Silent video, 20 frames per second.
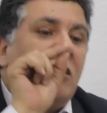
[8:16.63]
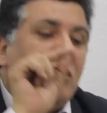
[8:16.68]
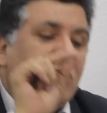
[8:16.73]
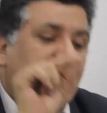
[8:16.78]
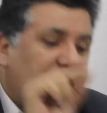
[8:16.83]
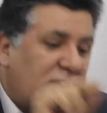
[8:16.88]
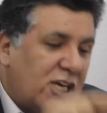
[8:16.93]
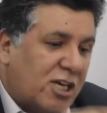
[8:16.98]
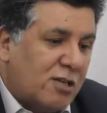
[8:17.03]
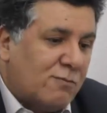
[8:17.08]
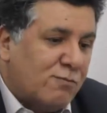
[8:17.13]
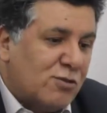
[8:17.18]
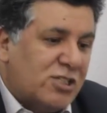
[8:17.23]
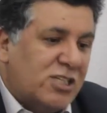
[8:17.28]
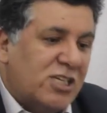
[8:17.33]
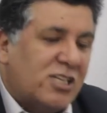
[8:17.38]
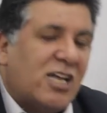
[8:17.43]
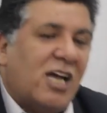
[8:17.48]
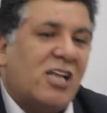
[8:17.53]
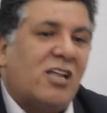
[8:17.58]
شركه
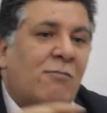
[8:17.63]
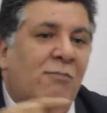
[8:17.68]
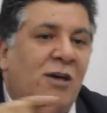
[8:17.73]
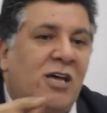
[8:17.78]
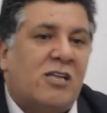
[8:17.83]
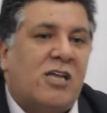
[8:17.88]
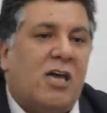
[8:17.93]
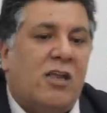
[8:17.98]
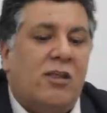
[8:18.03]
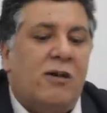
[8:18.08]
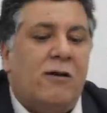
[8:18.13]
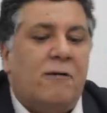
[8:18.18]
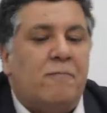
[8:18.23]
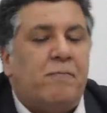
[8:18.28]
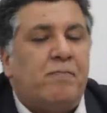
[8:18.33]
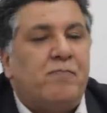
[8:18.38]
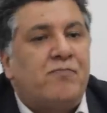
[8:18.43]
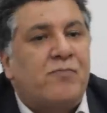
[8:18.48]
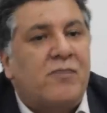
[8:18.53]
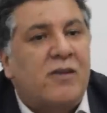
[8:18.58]
مزيد خدمات كذا
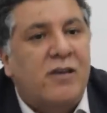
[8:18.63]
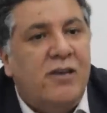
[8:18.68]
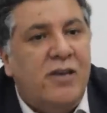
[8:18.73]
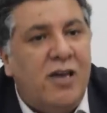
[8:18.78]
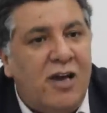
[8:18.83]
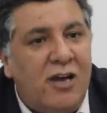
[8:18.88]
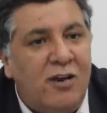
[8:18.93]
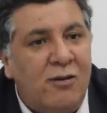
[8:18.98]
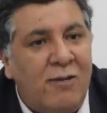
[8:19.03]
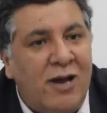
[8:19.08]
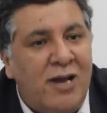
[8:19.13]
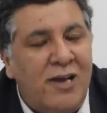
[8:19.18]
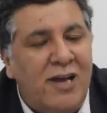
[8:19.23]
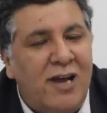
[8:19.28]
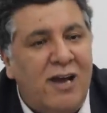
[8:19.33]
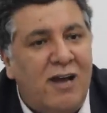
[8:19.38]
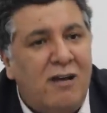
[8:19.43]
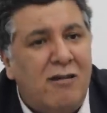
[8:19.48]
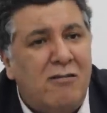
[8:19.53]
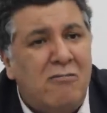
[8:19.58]
يعلم
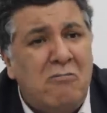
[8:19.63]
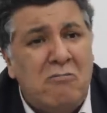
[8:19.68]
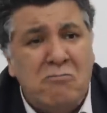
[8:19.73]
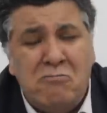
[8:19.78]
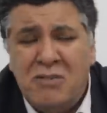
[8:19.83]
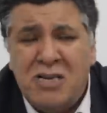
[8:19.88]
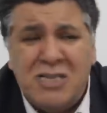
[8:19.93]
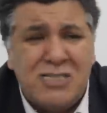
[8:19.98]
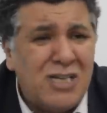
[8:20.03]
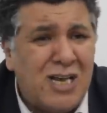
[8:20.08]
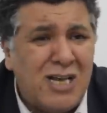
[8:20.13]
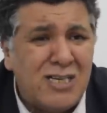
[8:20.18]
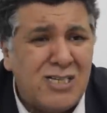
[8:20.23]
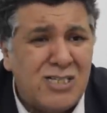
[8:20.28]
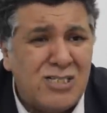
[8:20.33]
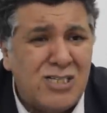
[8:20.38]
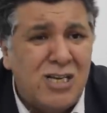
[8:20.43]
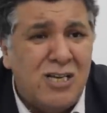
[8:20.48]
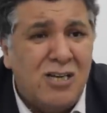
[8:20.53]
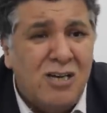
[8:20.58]
عليها ما يخسر
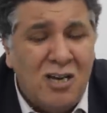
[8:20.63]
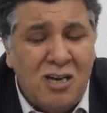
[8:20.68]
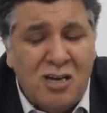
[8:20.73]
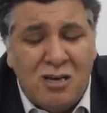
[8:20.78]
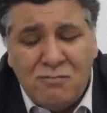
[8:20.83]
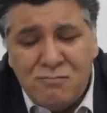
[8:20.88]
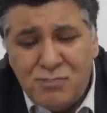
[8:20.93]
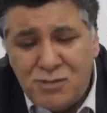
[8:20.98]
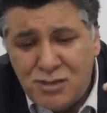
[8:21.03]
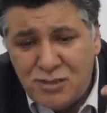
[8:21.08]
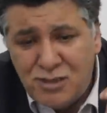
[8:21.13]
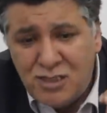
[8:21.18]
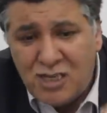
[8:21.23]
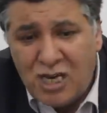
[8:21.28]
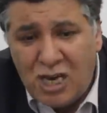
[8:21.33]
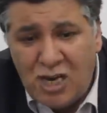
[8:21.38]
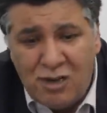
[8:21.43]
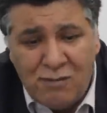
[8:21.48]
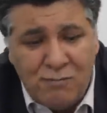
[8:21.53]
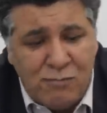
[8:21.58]
حتى شيء
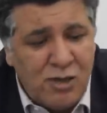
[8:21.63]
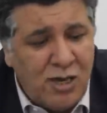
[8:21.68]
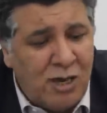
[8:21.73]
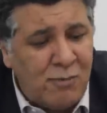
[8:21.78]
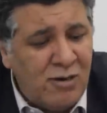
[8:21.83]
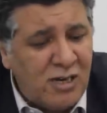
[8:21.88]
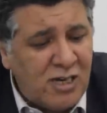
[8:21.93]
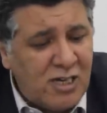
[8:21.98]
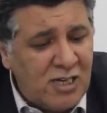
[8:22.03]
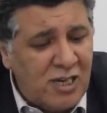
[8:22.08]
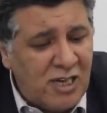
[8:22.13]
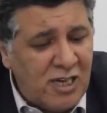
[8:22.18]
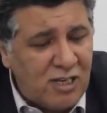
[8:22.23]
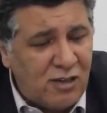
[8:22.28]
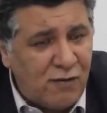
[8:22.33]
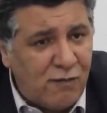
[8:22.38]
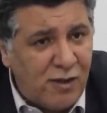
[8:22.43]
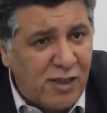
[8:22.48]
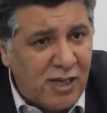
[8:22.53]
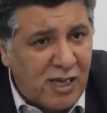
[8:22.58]
يتكلم يعمل
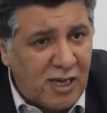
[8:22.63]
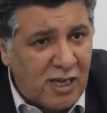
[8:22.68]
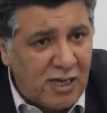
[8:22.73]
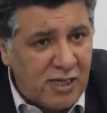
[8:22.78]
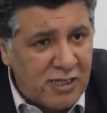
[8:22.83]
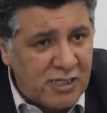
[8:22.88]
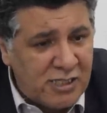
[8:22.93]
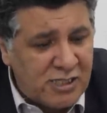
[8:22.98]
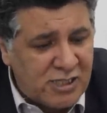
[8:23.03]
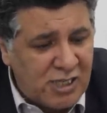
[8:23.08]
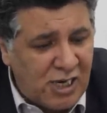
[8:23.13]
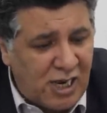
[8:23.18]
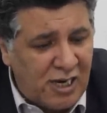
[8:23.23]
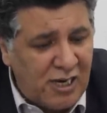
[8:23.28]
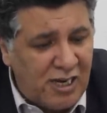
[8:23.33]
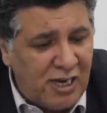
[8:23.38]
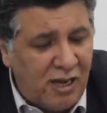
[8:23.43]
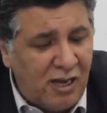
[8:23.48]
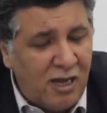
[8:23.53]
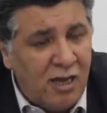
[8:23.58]
الهاتف هذاك ينزل
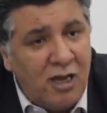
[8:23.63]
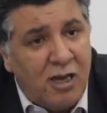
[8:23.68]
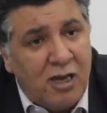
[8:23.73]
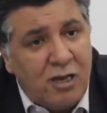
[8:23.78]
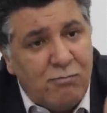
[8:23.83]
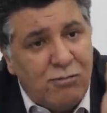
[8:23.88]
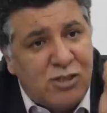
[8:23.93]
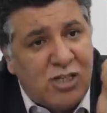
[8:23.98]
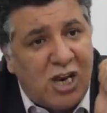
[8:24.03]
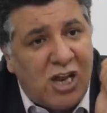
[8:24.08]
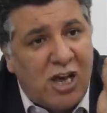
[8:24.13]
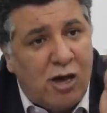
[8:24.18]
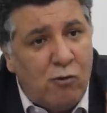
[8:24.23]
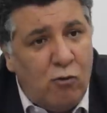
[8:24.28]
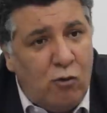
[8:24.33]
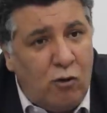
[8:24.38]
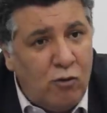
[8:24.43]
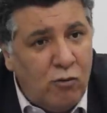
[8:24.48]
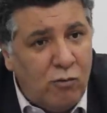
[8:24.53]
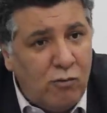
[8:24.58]
عليها باش يلقى
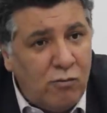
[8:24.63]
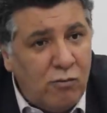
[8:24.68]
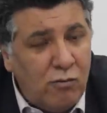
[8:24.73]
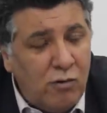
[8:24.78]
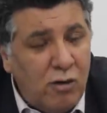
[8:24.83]
روحه